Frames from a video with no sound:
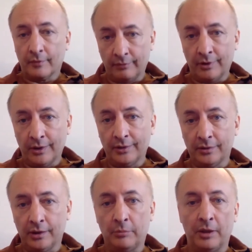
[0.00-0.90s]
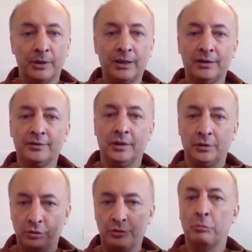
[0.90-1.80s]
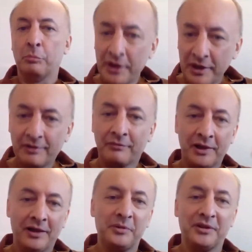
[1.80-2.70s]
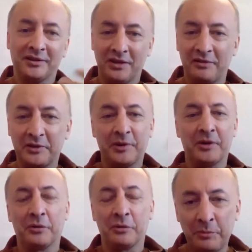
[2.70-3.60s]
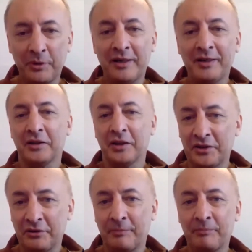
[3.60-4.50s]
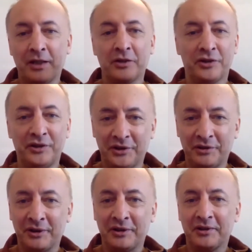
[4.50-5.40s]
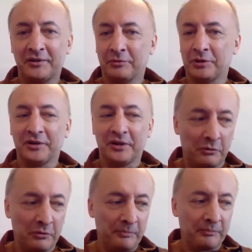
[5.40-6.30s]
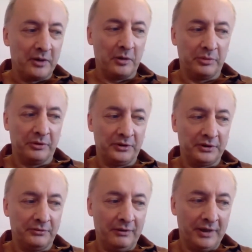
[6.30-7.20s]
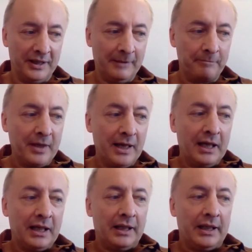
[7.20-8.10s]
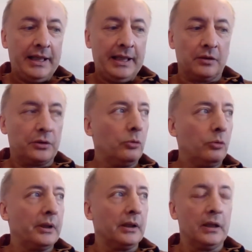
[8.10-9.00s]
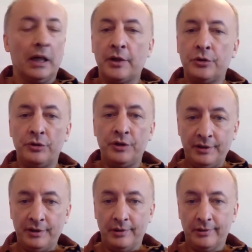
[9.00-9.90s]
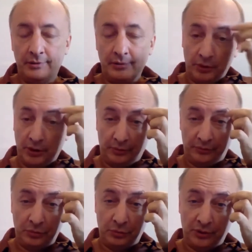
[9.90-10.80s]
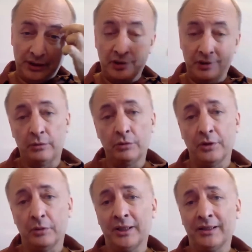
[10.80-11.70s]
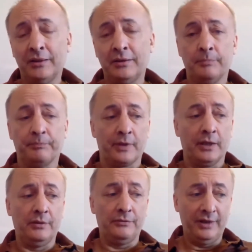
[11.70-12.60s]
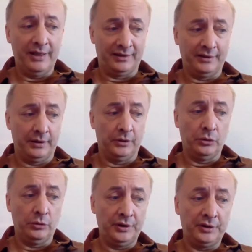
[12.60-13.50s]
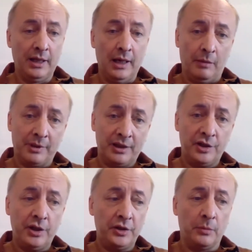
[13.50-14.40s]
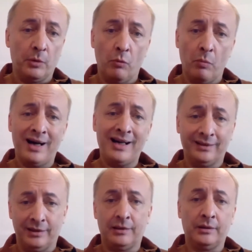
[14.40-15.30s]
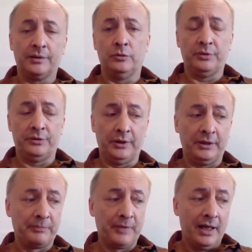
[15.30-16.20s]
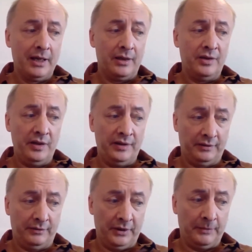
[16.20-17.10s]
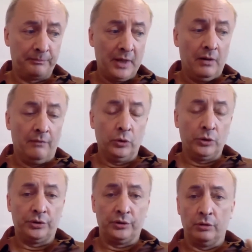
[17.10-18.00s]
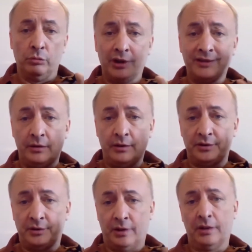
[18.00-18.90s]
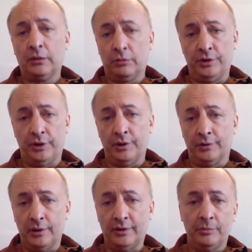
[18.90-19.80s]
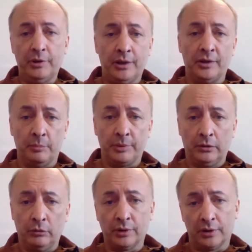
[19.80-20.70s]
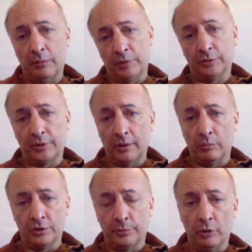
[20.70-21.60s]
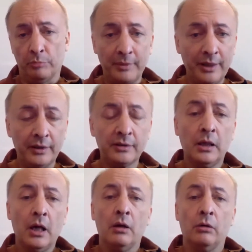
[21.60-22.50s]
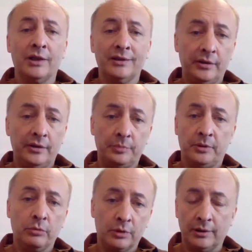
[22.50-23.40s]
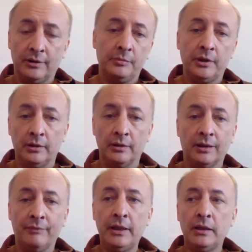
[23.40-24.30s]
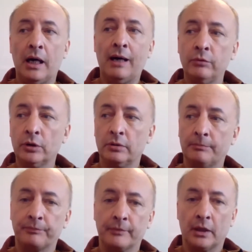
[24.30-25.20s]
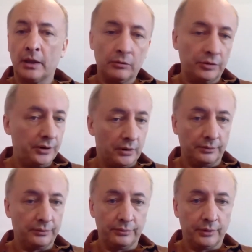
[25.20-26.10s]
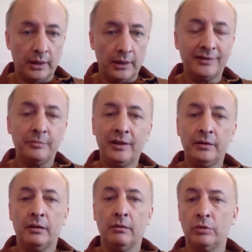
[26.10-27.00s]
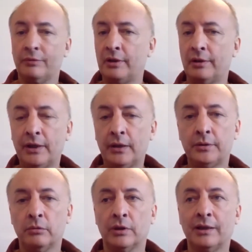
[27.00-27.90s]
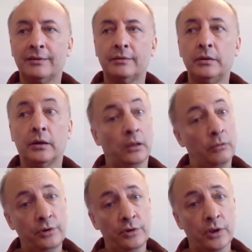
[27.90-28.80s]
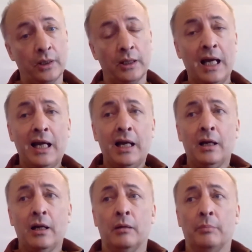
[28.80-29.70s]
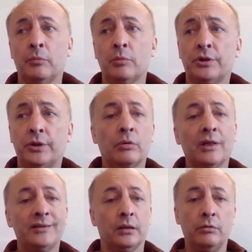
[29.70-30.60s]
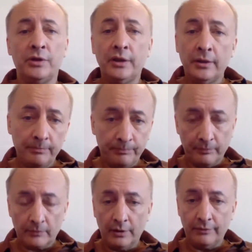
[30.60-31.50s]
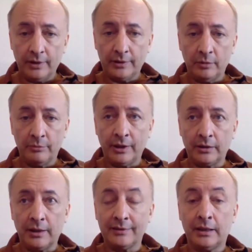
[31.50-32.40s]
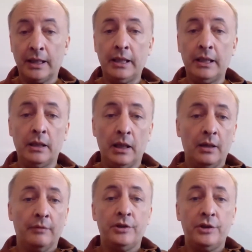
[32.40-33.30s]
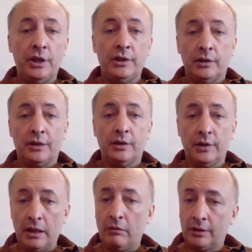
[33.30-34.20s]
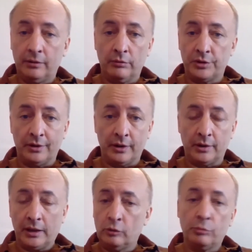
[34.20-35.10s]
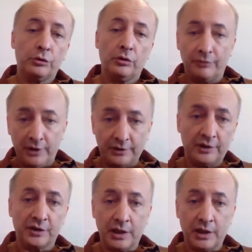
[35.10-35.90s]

является нам оплатой за то, что мы являемся главными героями нашего жизненного э, вот такого э, повествования. И чтобы э, ощутить вот это все, да, человек должен обладать рефлексией, то есть обращением ума на собственные действия. Вот у нас есть градусники для измерения температуры, да, мы с утра можем ее померить, у нас есть приборы для измерения давления, а вот градусников для измерения уровня рефлексии у нас нет, а очень жаль. А, потому что и у разных людей рефлексия бывает разная, и в течение даже дня у одного человека, я думаю, что рефлексия